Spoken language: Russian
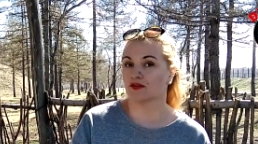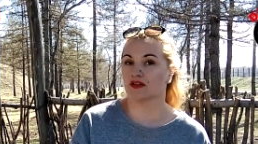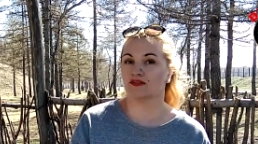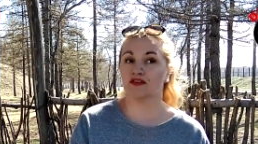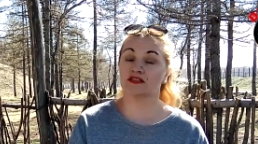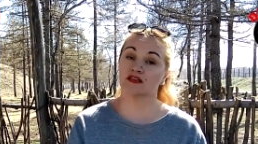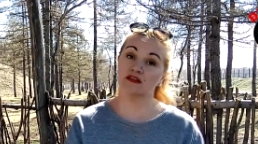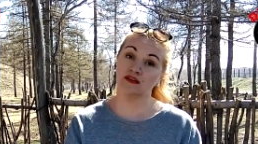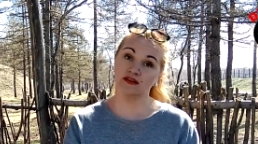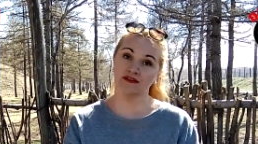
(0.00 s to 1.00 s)
вы
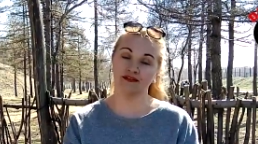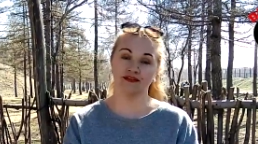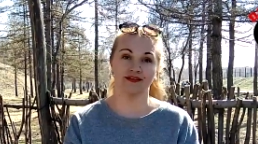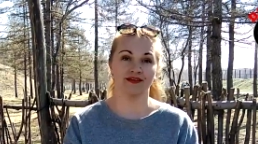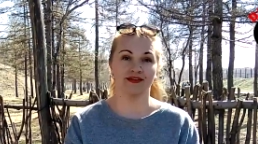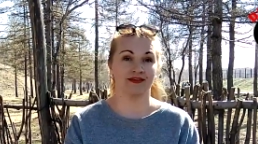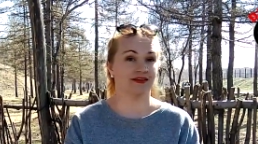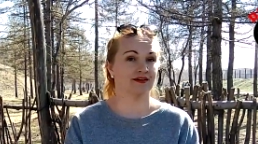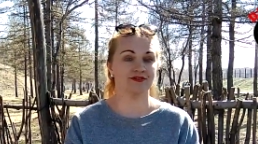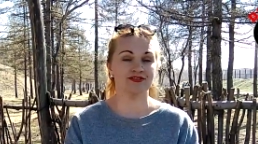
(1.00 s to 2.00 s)
ответили «нет», я
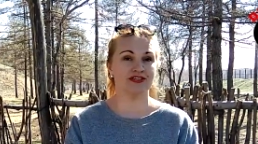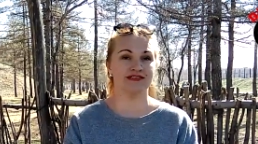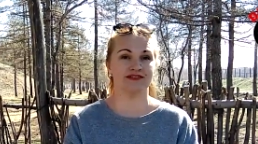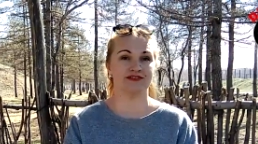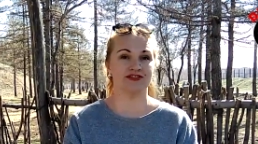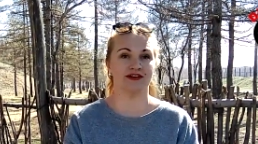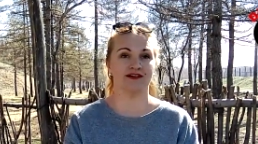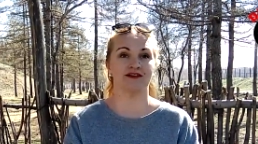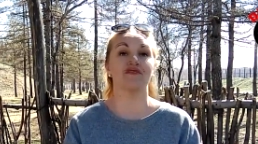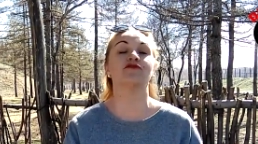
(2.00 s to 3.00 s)
не хорошая девочка,